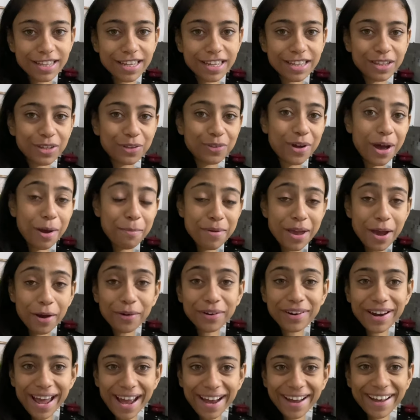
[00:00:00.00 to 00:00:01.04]
দিতে তো আমি এখন
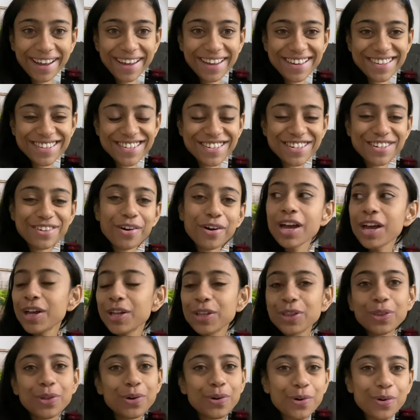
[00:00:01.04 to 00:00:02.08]
একাই আছি
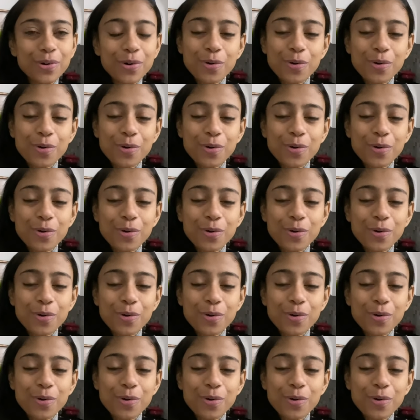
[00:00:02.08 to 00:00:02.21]
তো